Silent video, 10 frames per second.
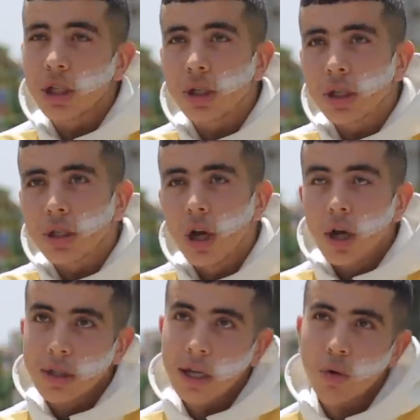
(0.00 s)
منين جيت
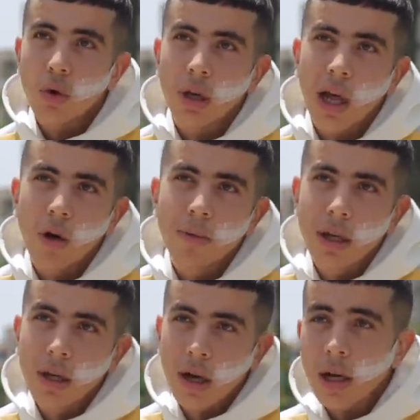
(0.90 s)
تندخل الحومه
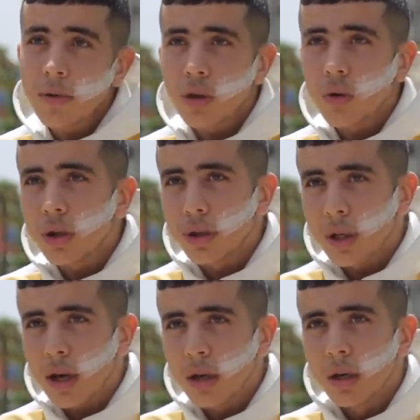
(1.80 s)
ديالي قريب ندخل
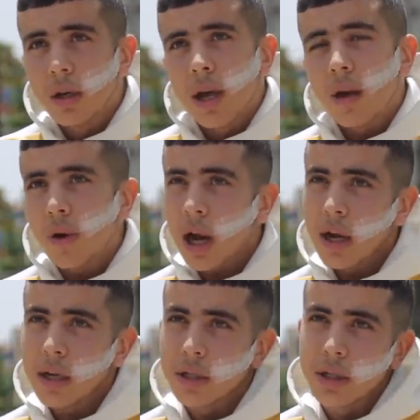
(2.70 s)
للدار ايوا وقع
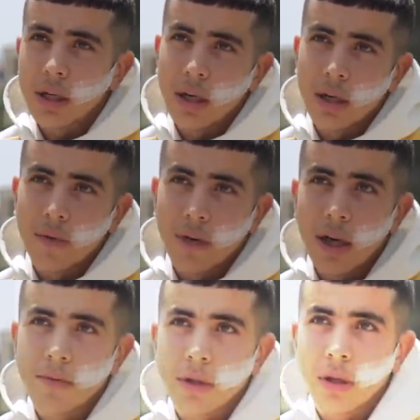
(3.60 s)
لي هادشي هذا فهمتي